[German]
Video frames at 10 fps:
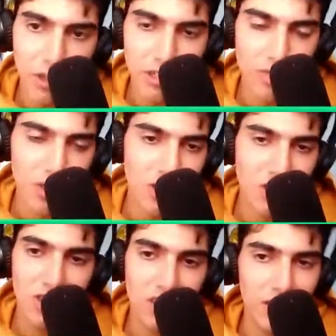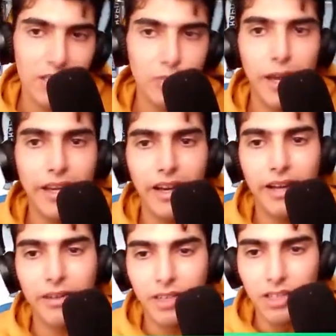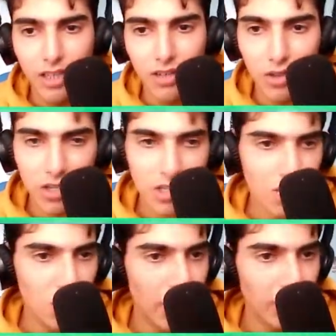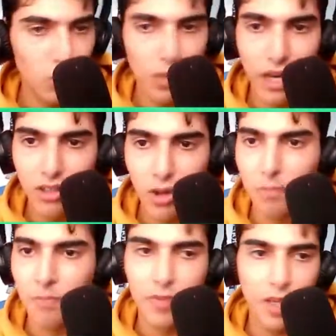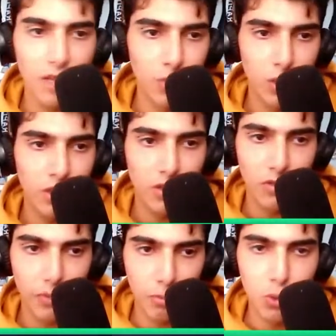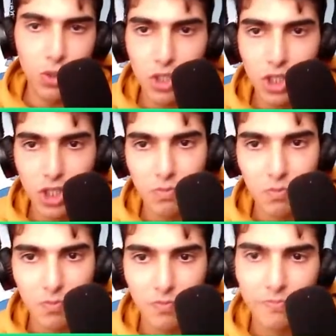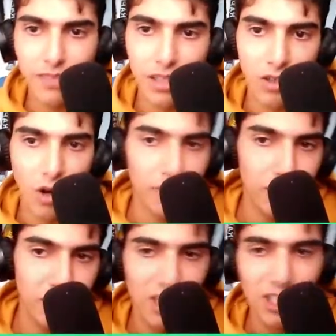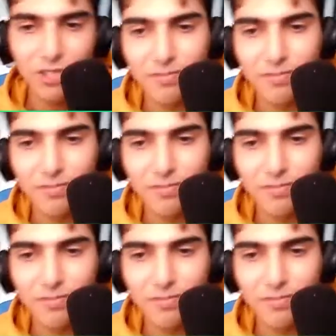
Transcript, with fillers: es mich, dass ich das Let's Playen kann und es anscheinend gut ankommen wird. Vermutlich. Hoffentlich.